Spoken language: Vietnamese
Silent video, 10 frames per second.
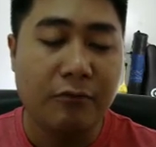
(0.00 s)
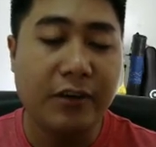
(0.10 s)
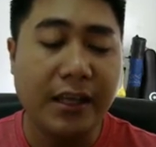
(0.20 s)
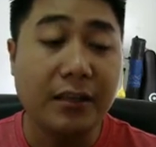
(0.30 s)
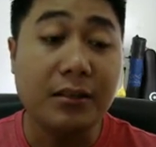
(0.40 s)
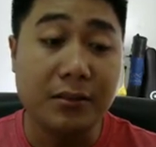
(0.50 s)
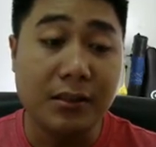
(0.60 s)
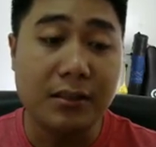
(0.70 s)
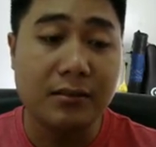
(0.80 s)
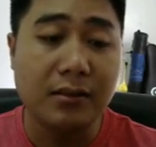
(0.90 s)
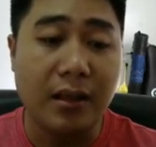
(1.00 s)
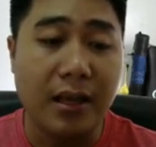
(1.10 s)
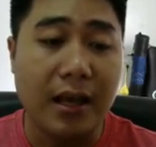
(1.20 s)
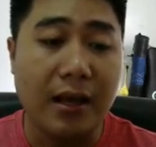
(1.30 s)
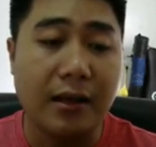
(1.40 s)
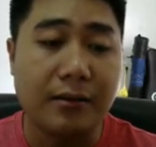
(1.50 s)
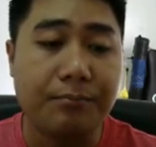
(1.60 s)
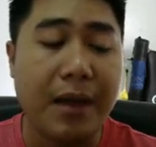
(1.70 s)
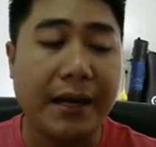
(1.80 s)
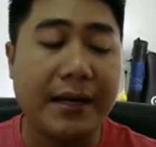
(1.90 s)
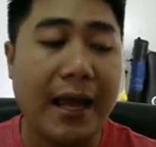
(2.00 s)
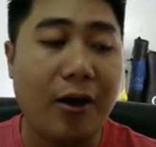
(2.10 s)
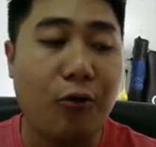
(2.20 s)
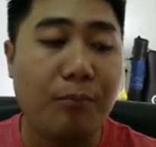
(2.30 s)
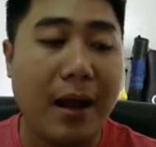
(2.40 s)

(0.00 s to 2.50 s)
về giải thưởng á, thì à, bạn nào